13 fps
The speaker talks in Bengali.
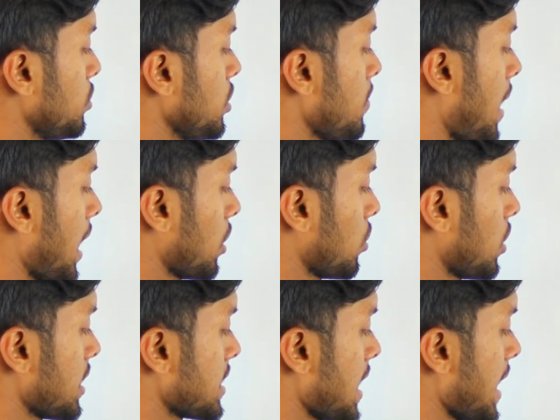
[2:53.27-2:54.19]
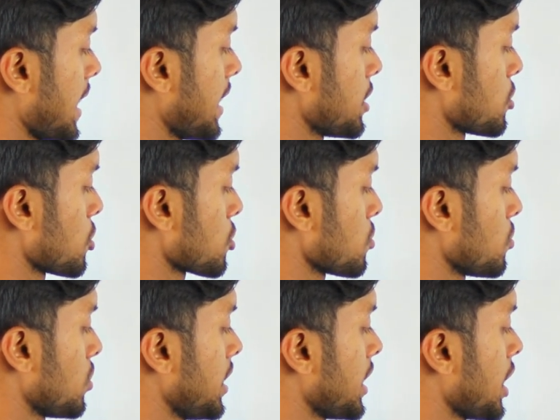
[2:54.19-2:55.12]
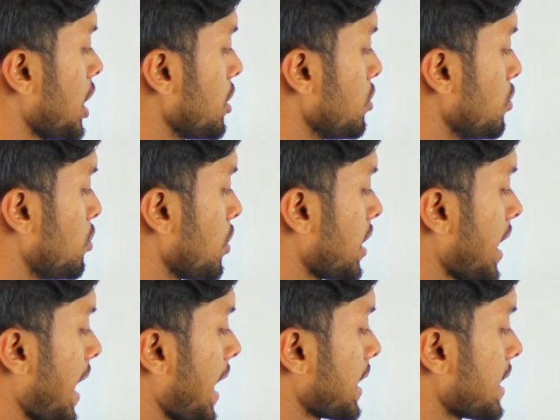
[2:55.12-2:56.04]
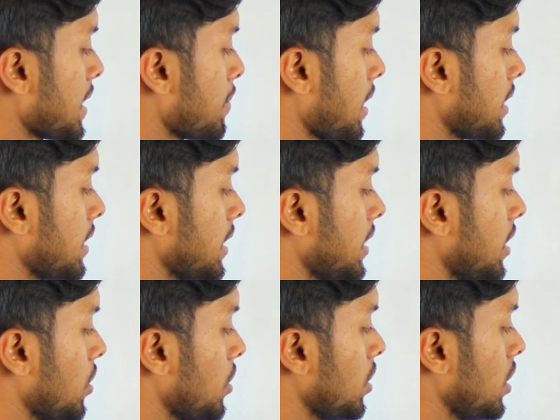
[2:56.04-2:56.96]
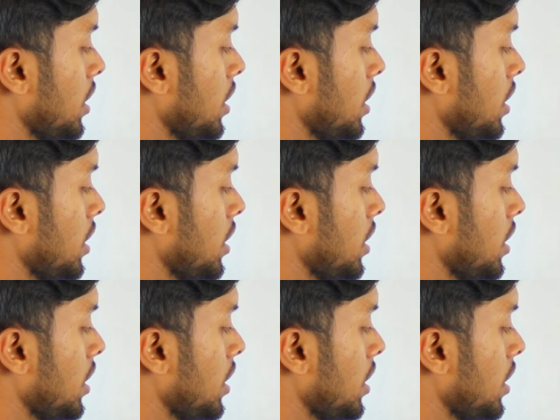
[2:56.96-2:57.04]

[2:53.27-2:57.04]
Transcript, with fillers: দুই ভাগ করা যায় না এজন্য শূন্য লিখে এই উপরের একটা বাদ দিয়ে দাও